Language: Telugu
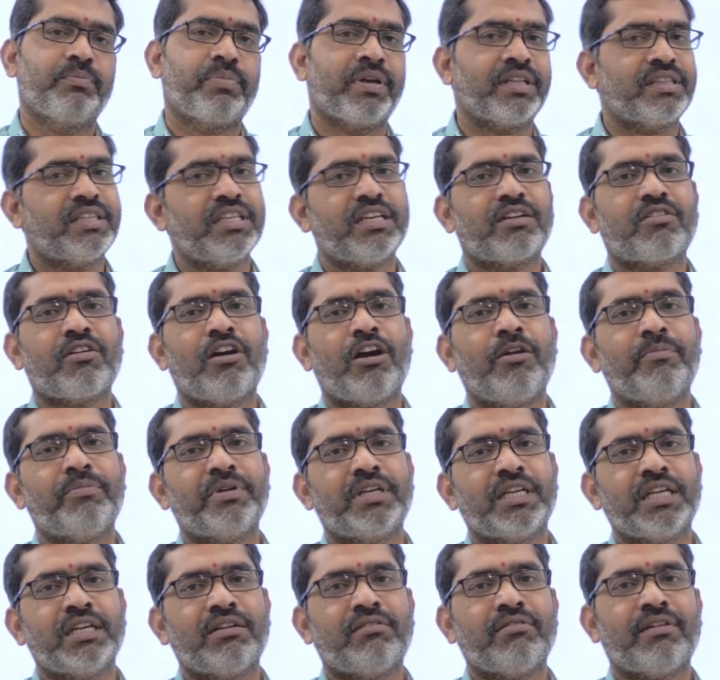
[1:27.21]
ప్రతి
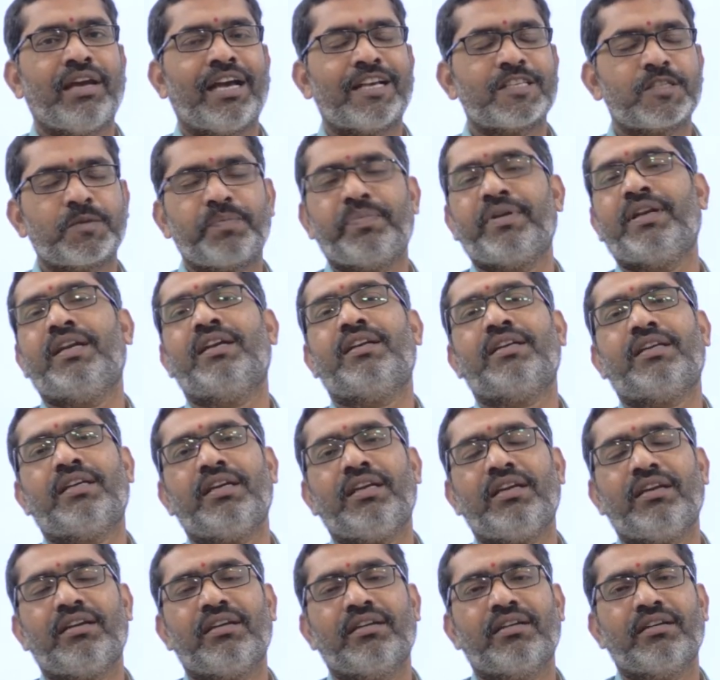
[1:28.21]
కాంపిటేటివ్ యాస్పిరెంట్కి